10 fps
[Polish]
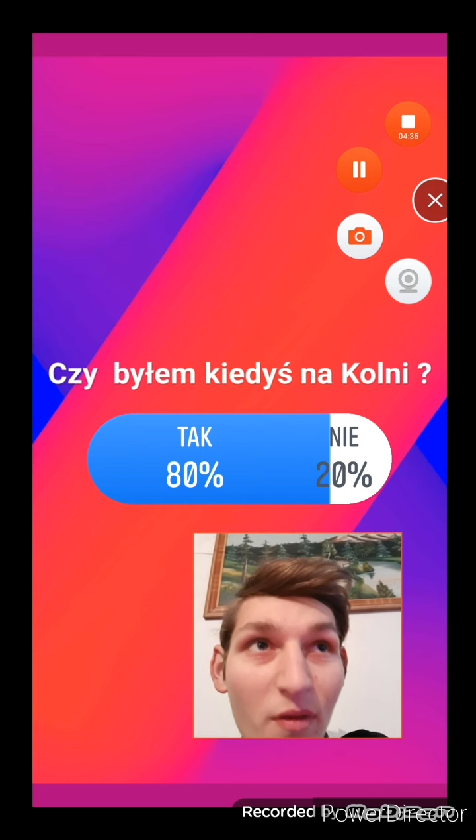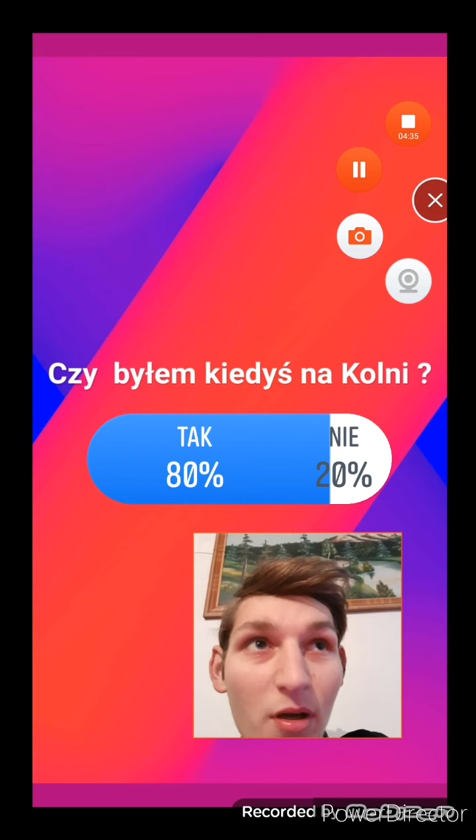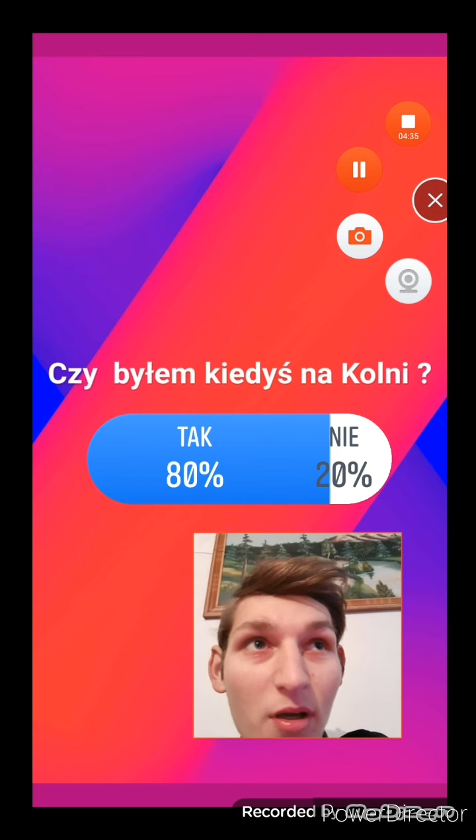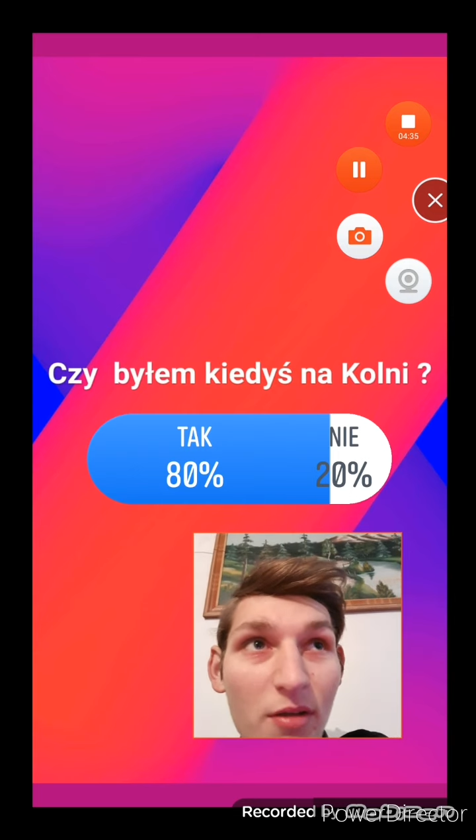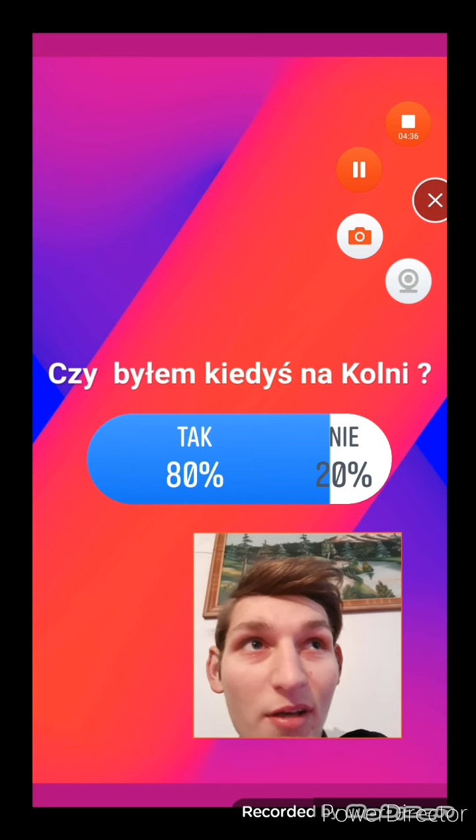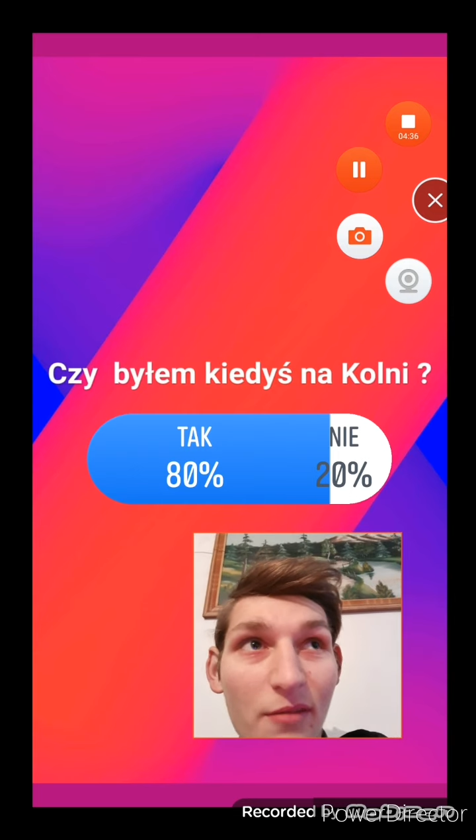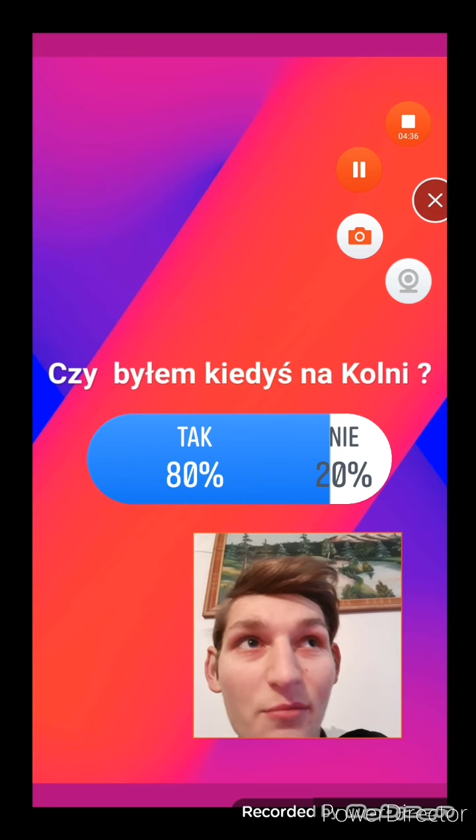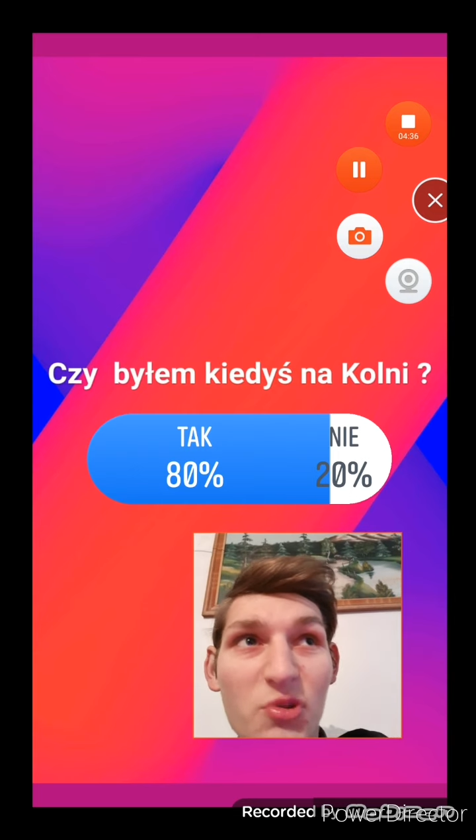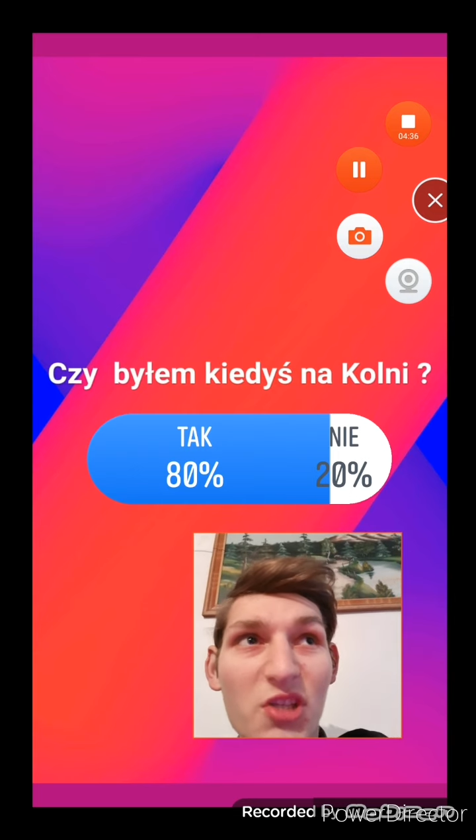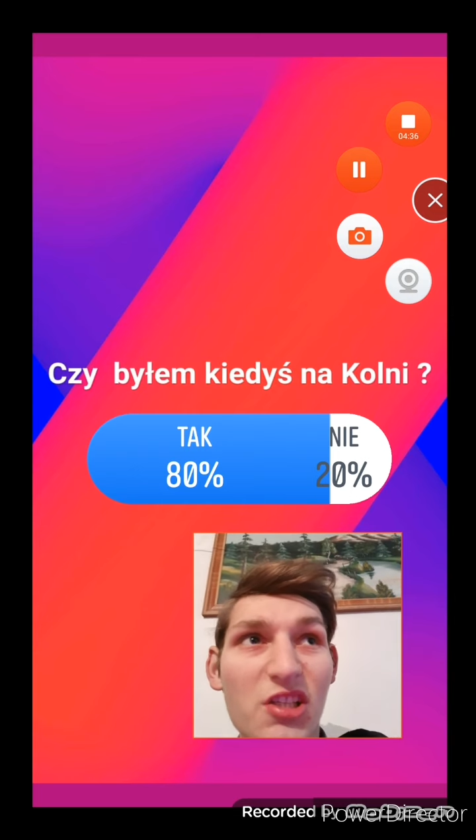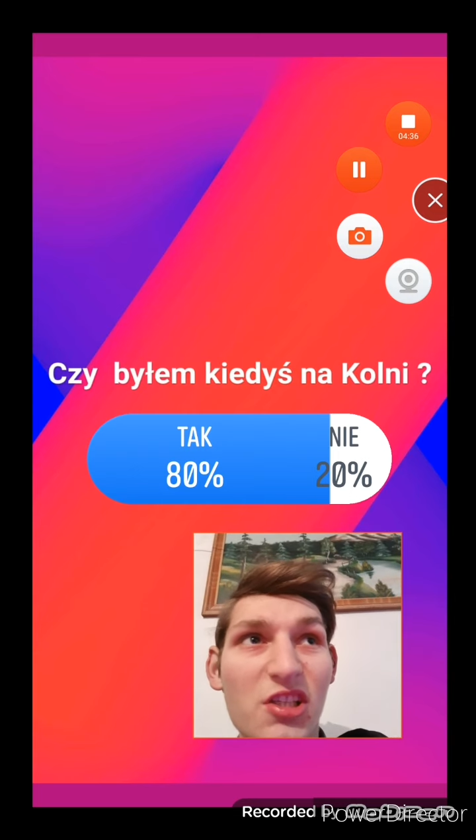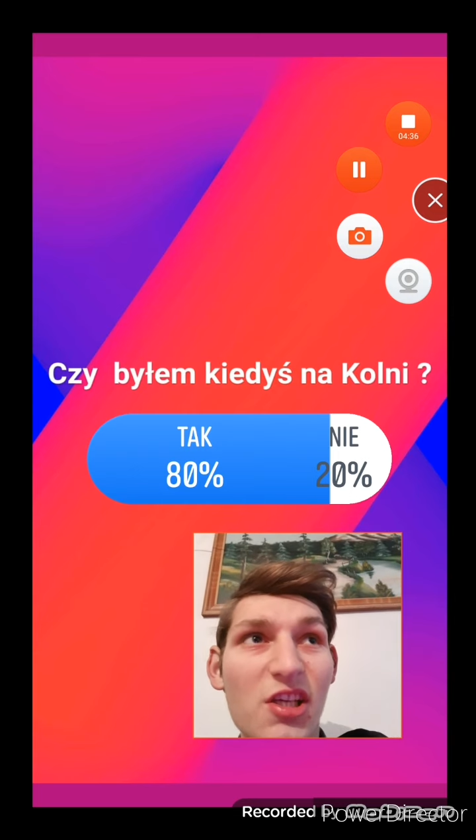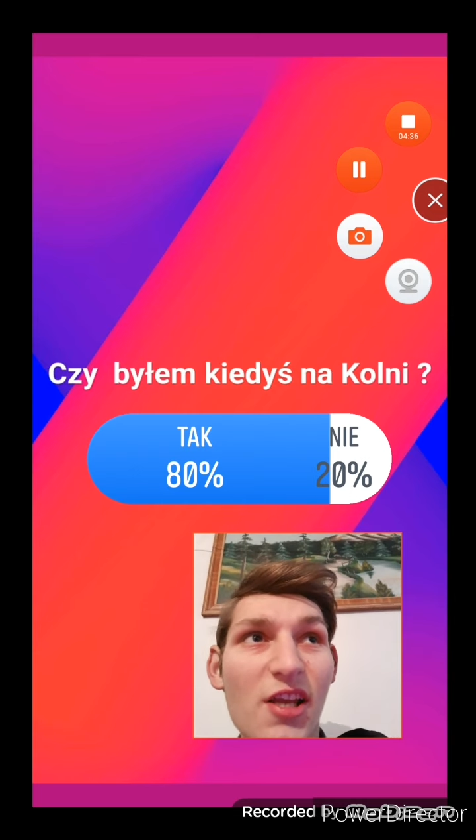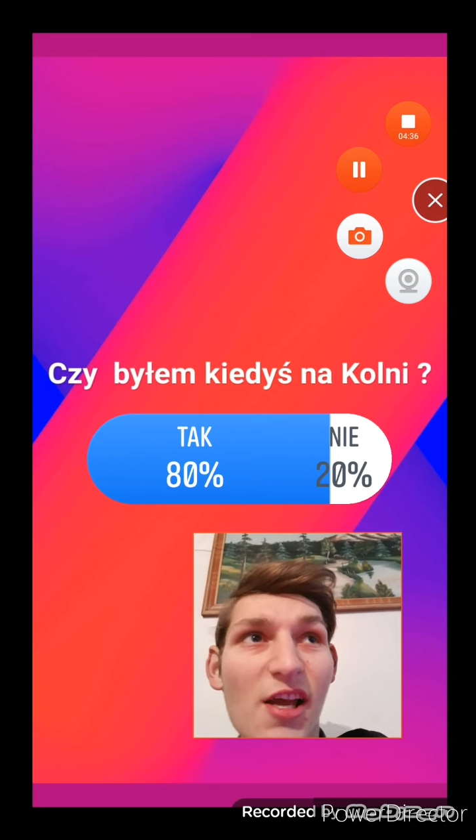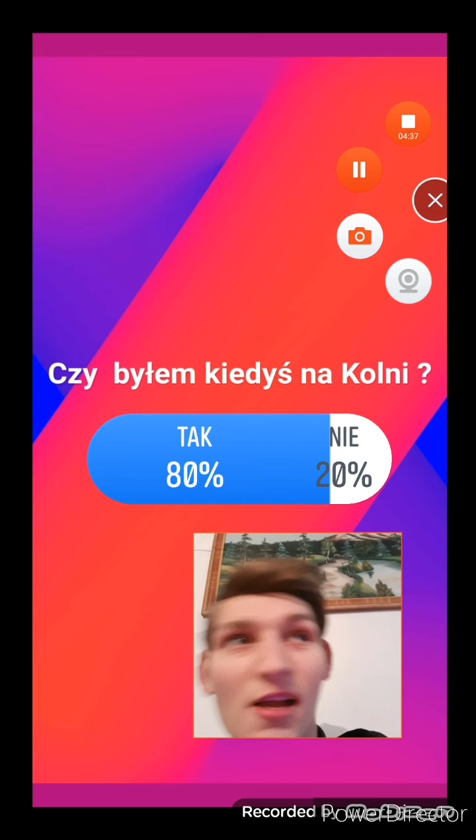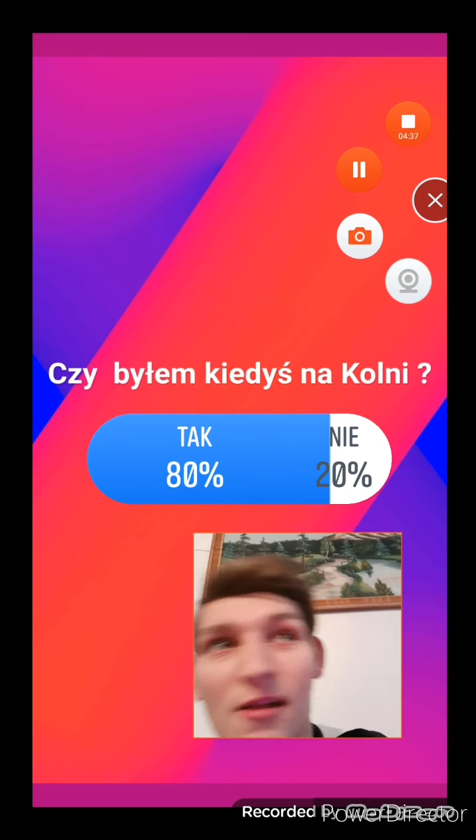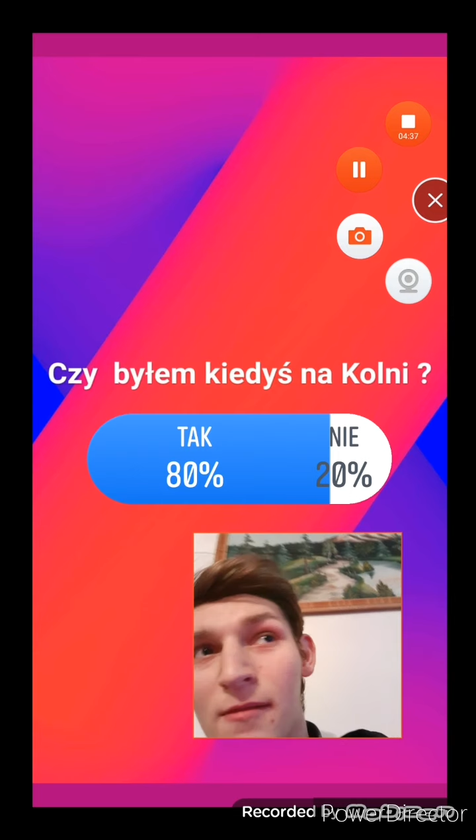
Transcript: E, tam w Muza Sichle.